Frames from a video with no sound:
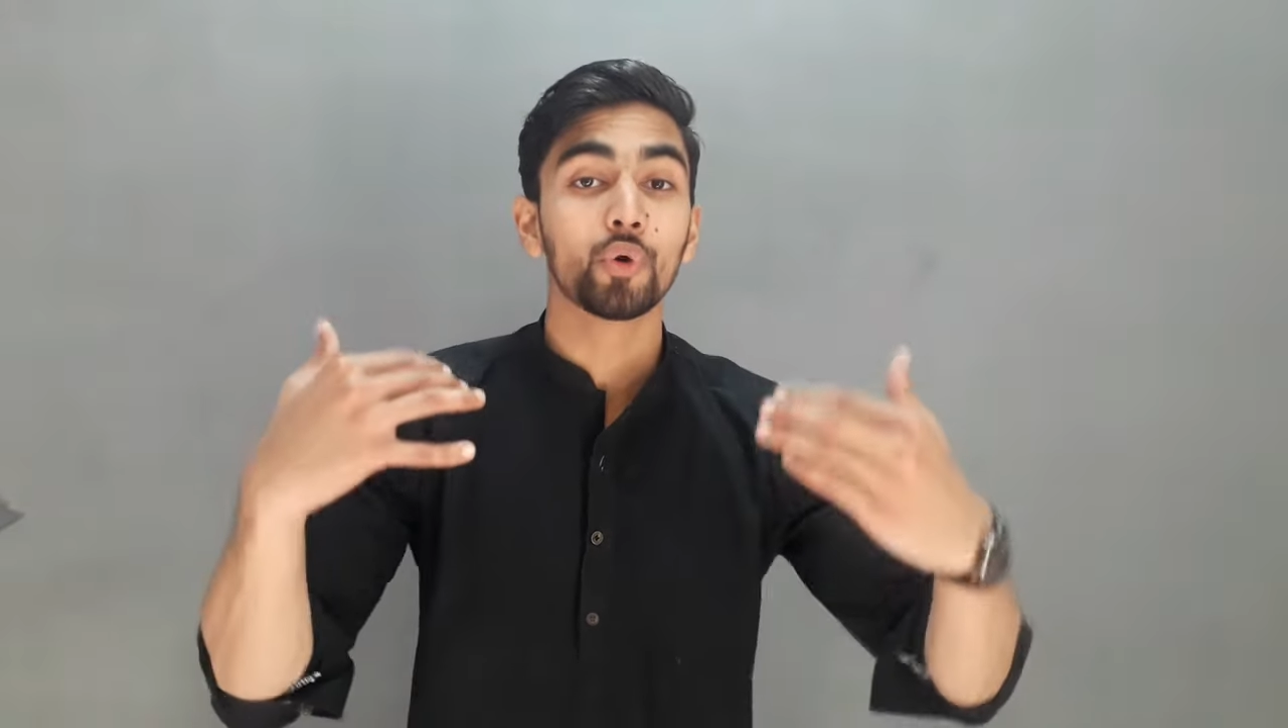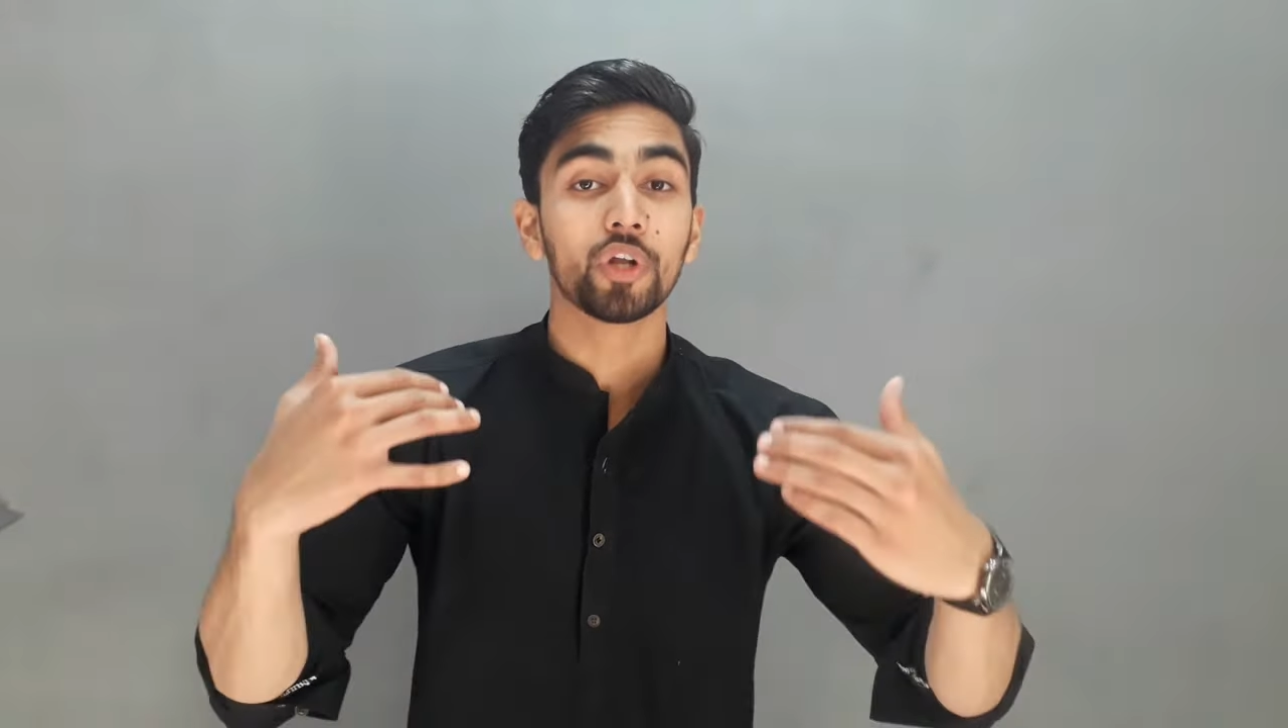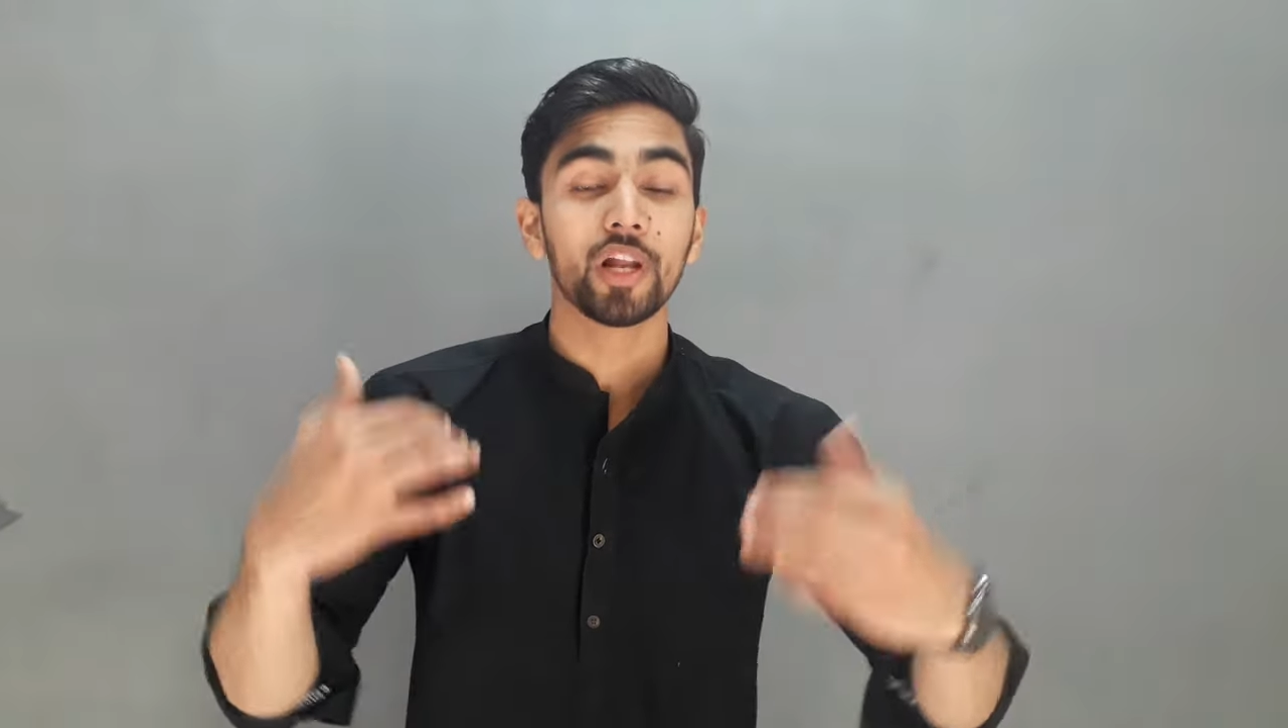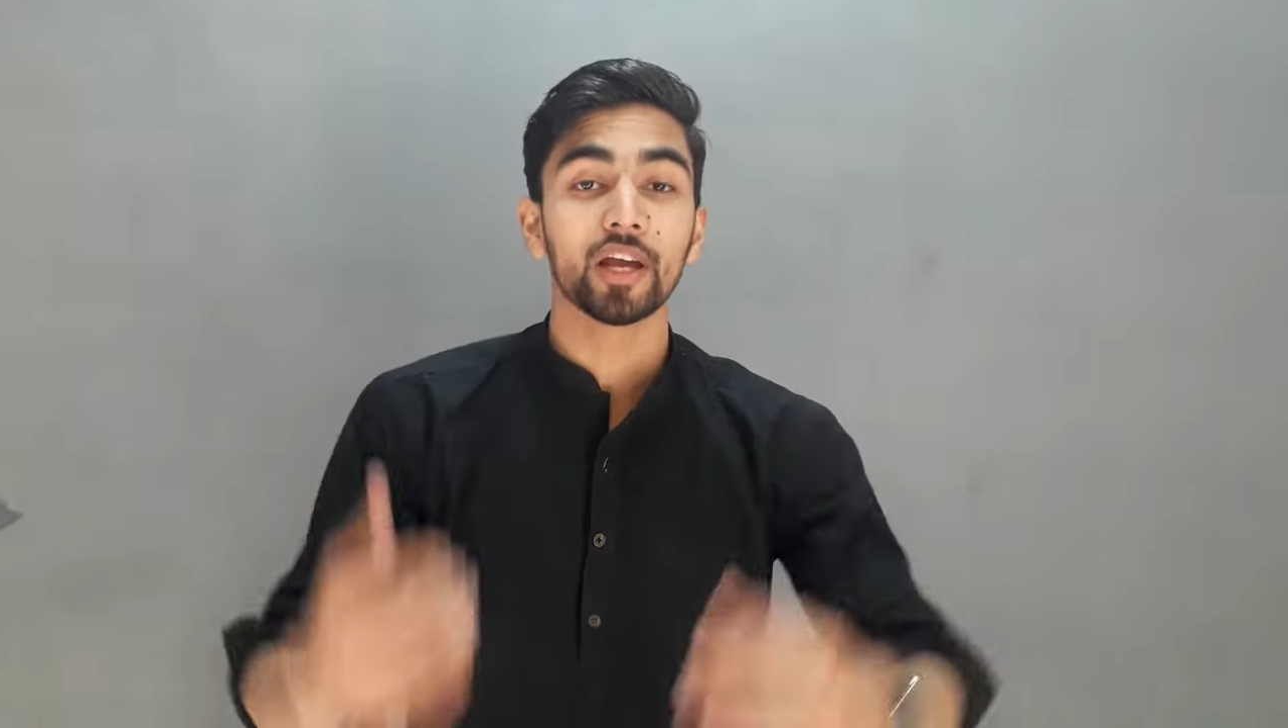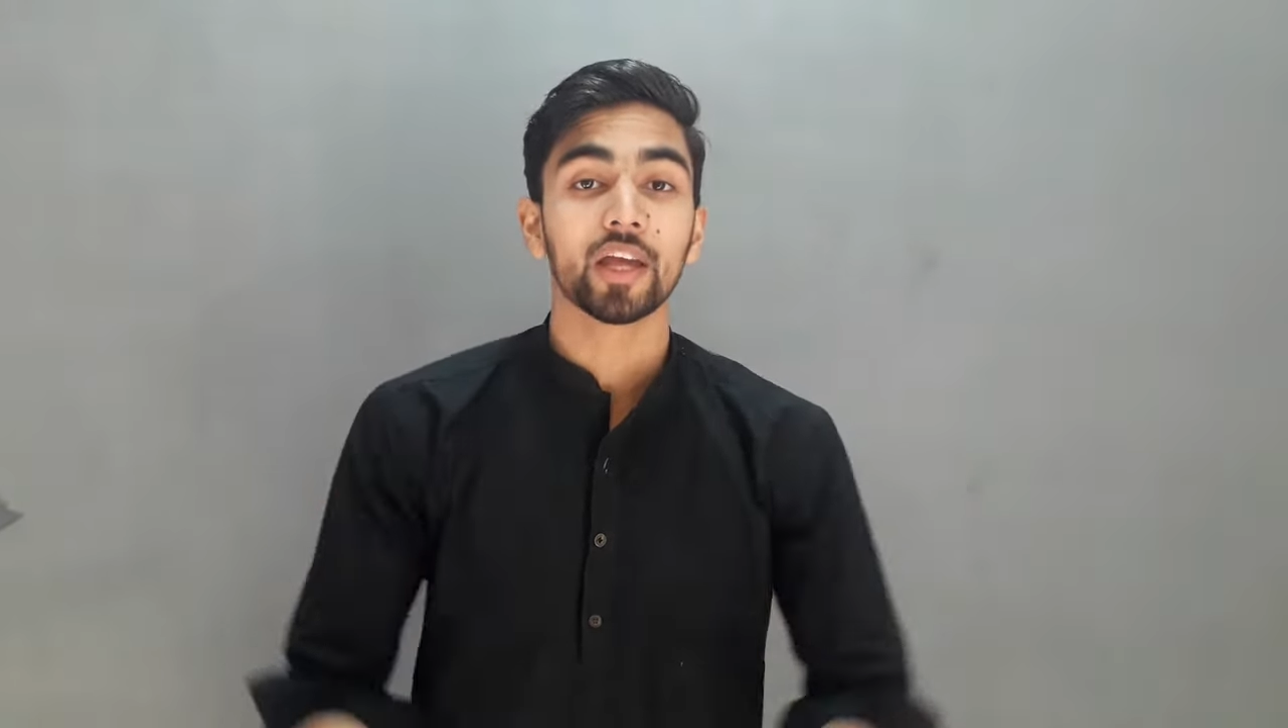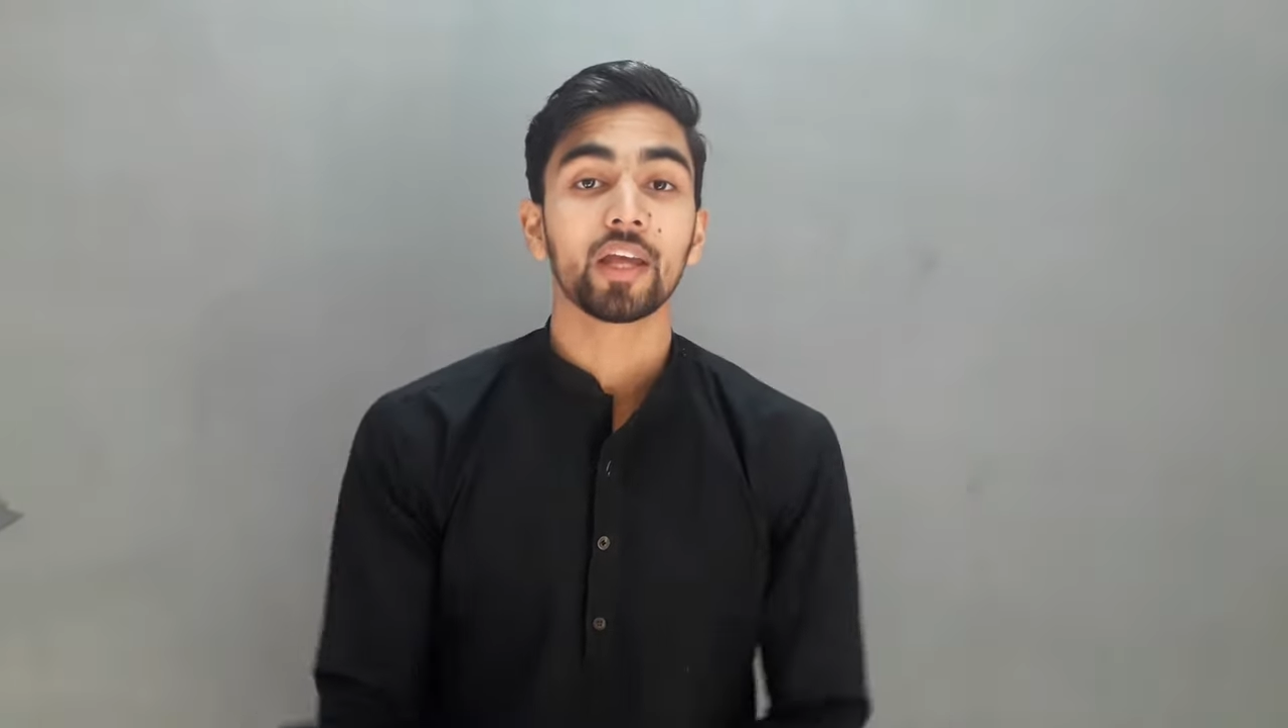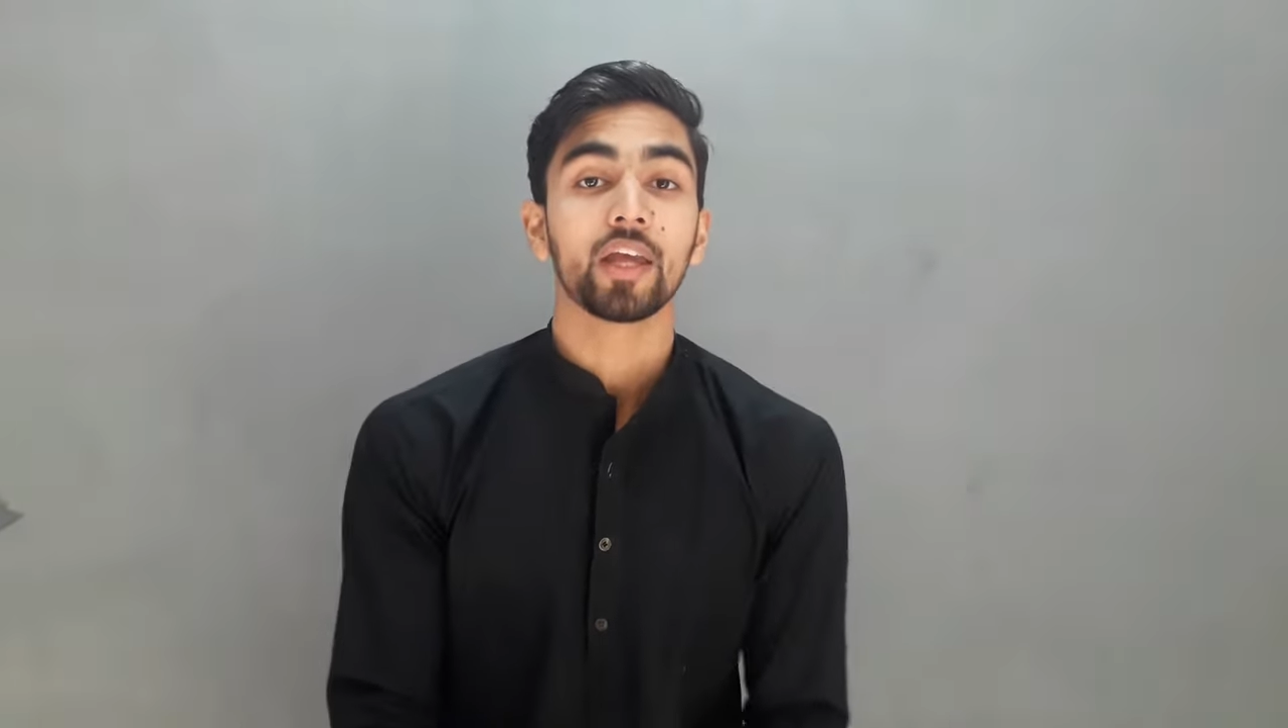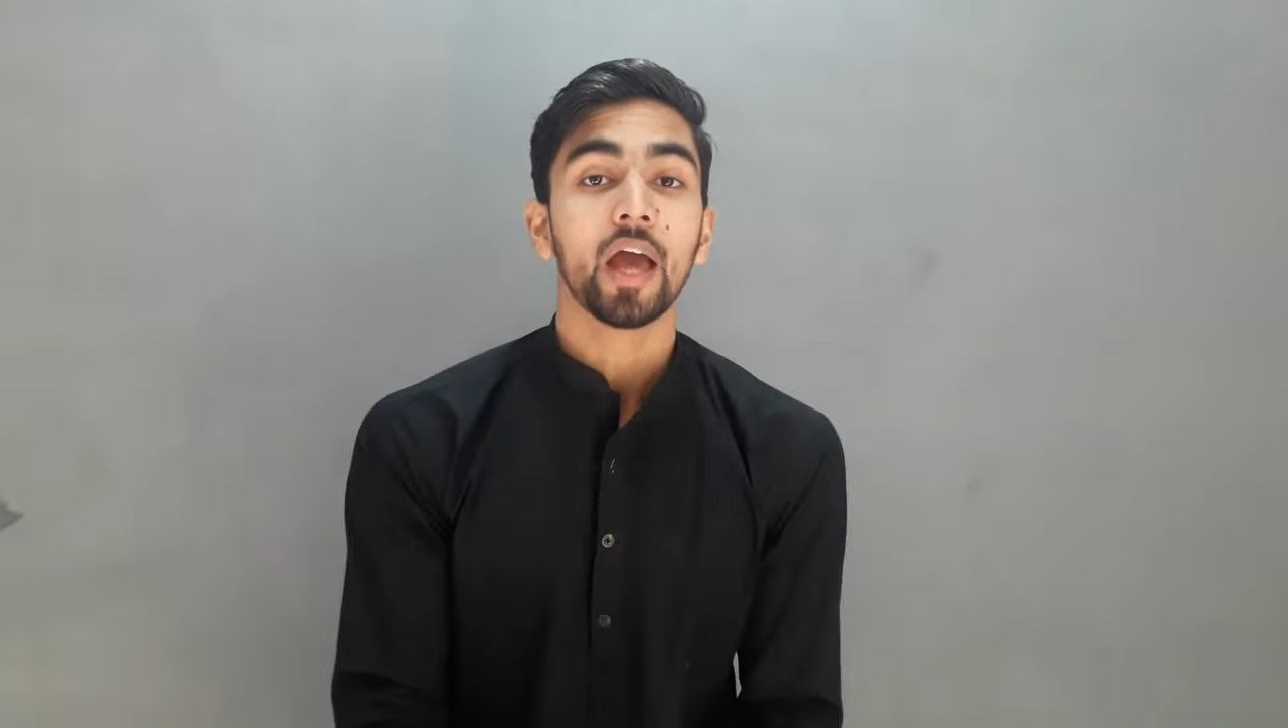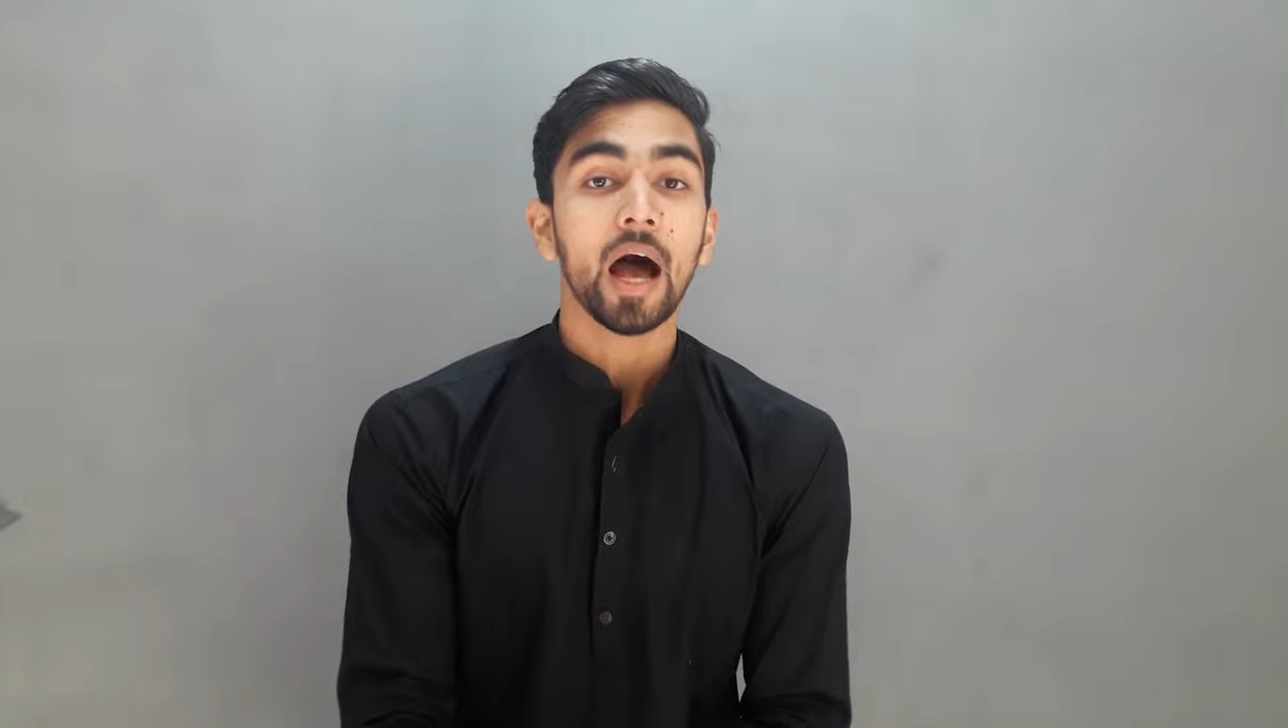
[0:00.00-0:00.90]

उठी लगेगी